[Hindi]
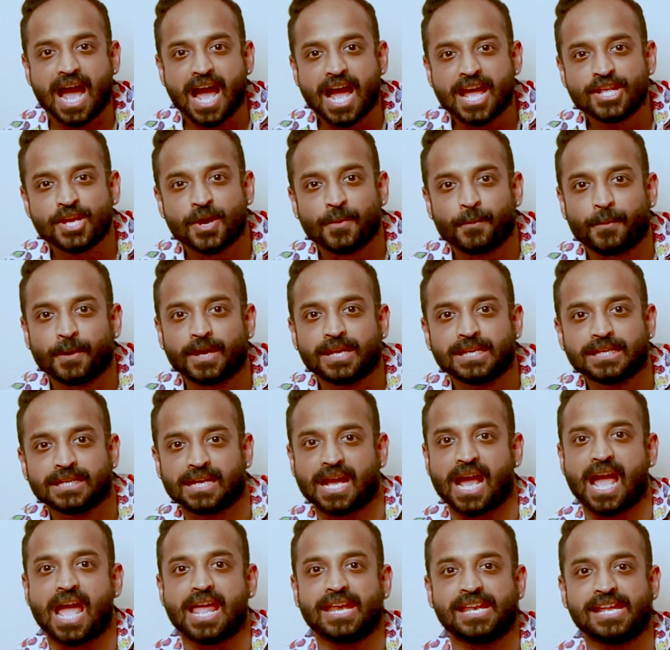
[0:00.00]
आज अपन
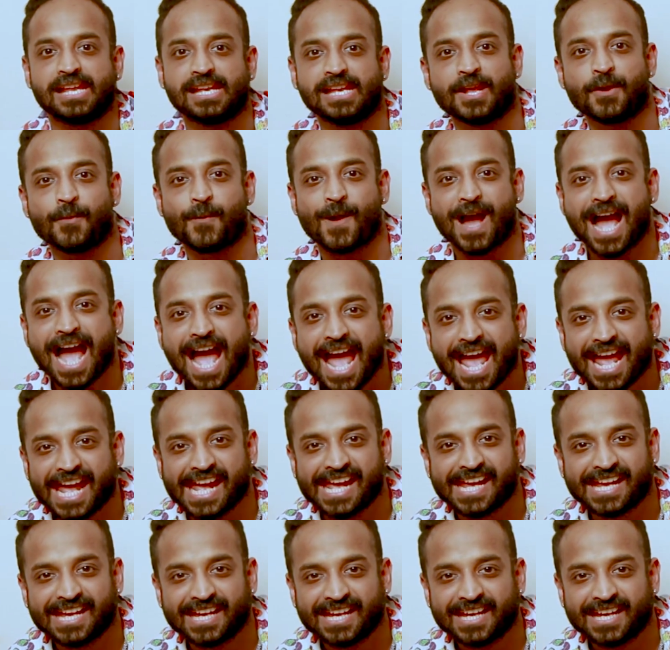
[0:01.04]
खा ले भाई